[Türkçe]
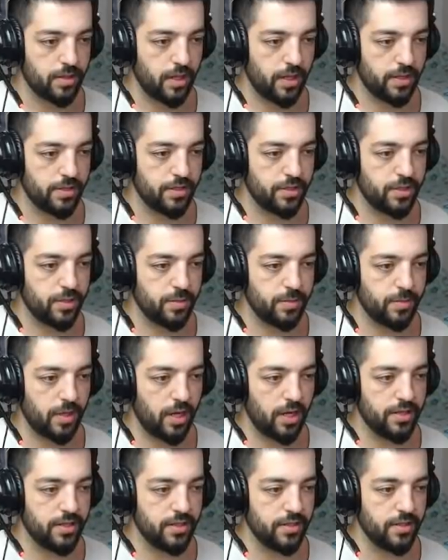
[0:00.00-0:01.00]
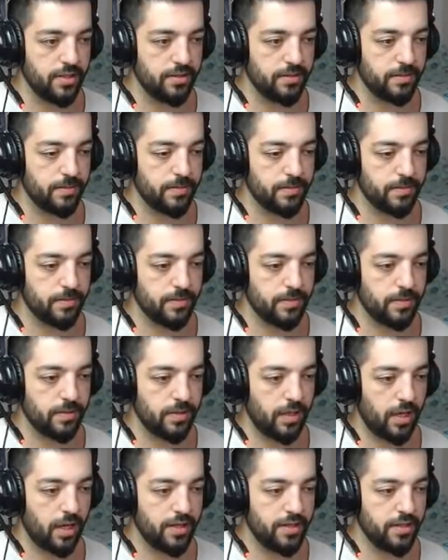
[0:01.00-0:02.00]
Kardeşim ayrılın.
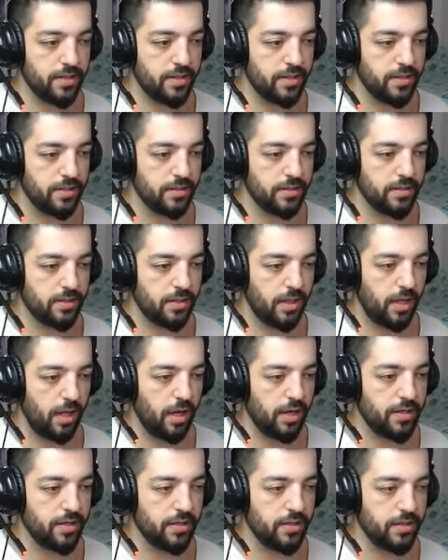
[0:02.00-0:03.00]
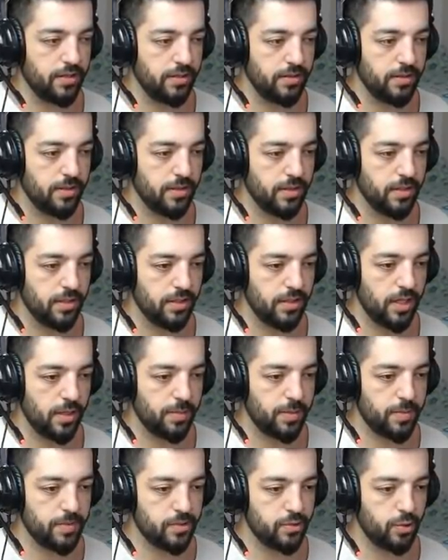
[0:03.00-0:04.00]
Ayrılın. Ayrılın.
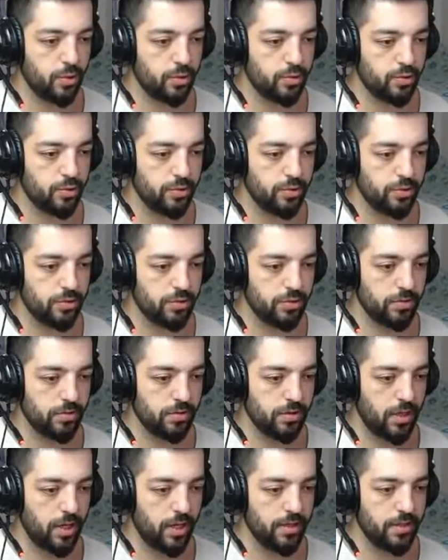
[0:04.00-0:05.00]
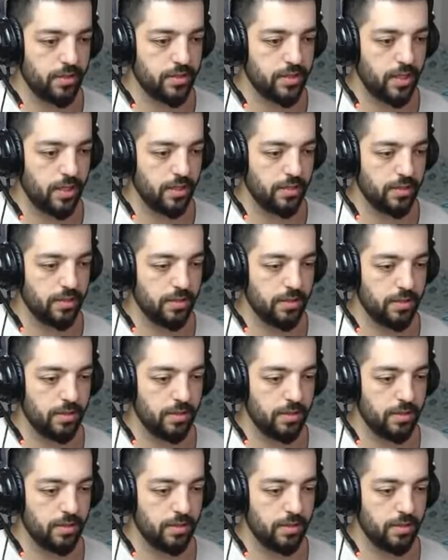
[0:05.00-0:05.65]
Hepimiz dostuz. Ayrıl sen.